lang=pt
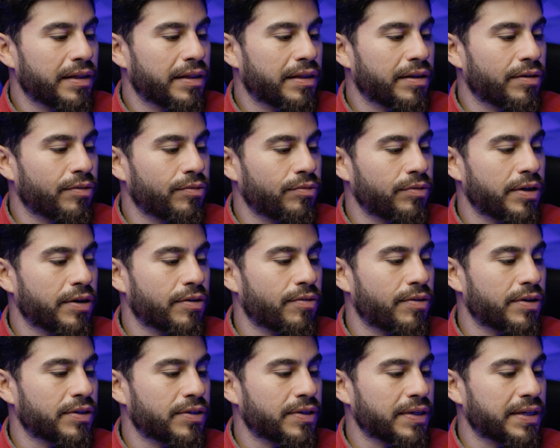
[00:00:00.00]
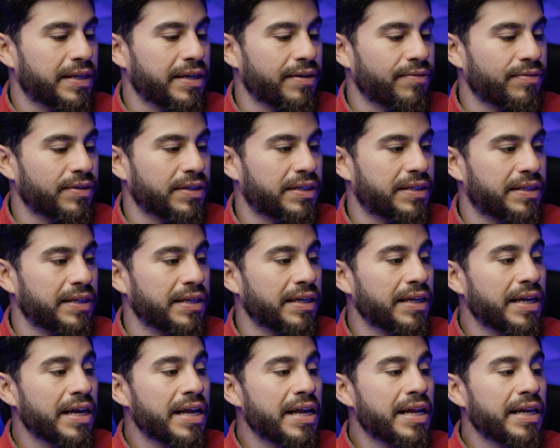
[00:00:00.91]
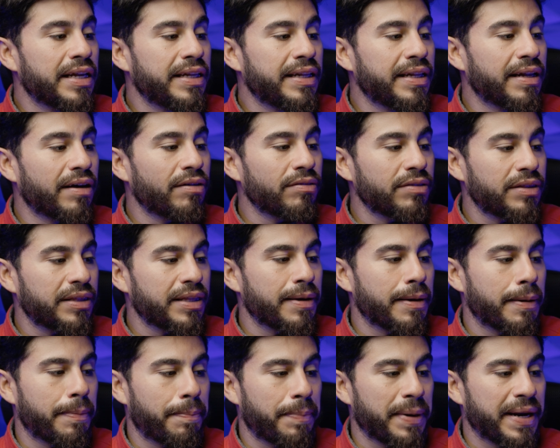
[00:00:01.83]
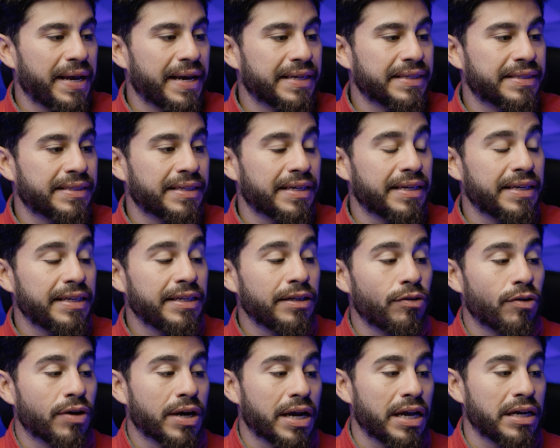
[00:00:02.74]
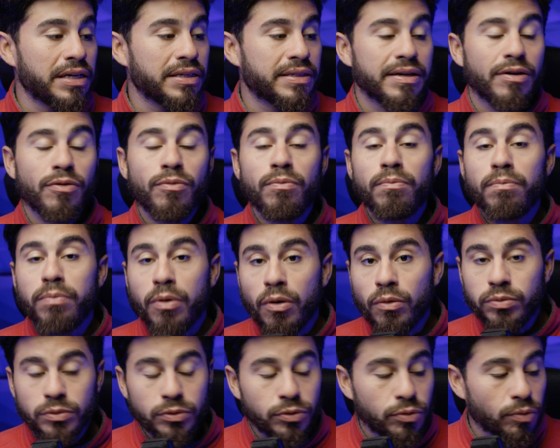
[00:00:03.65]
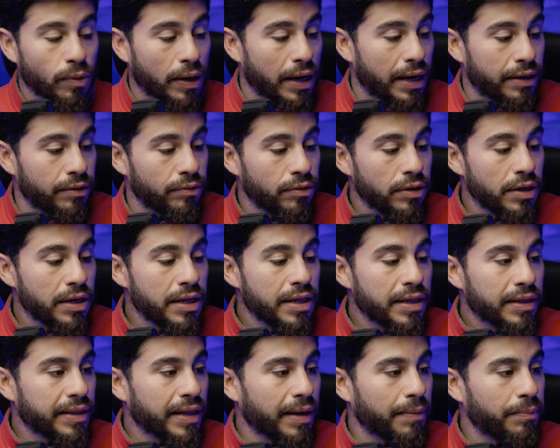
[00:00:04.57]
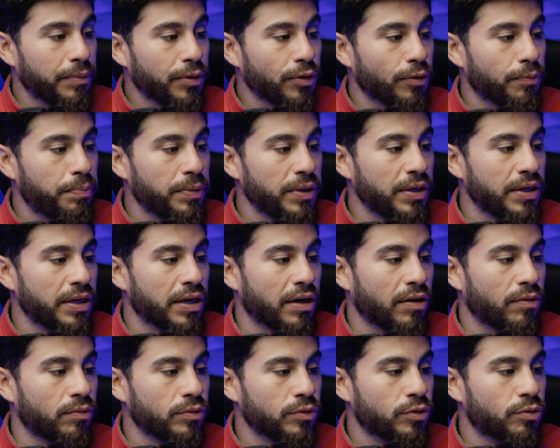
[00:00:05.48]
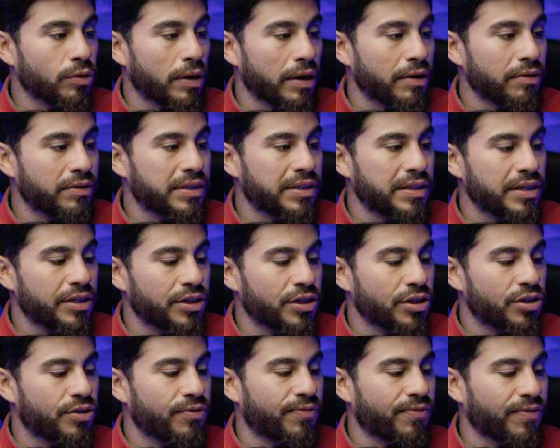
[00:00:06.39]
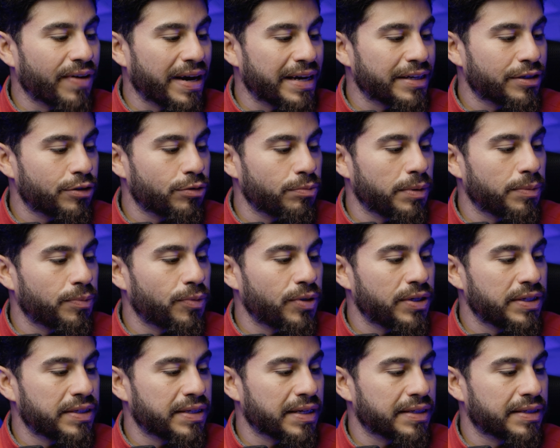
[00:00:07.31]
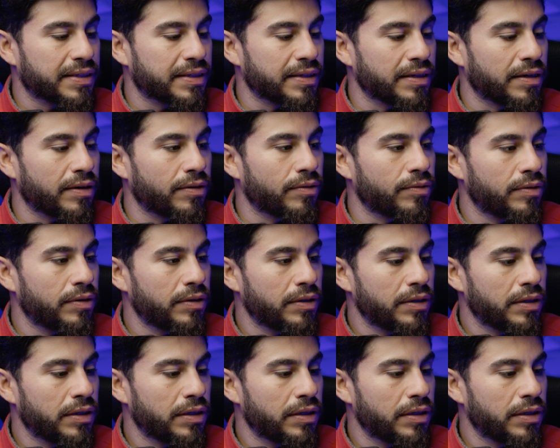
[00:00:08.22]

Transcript: Então o negócio aqui é você não ter pressa e localizar um bom usuário, na minha opinião. Um usuário que seja de fácil memorização,